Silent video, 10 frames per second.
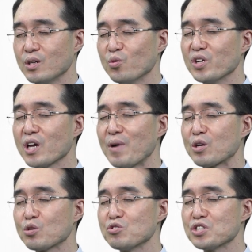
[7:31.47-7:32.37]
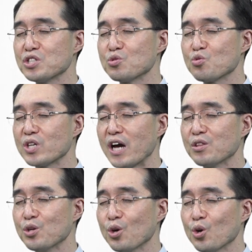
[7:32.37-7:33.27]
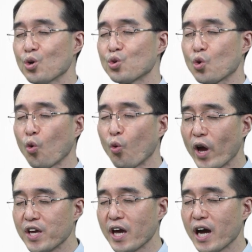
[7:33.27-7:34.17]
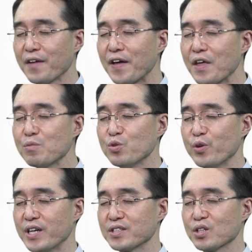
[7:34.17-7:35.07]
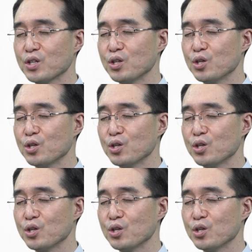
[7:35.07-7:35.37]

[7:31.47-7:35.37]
우리에게 맡겨주신 귀한 교회의 하나됨을 위해서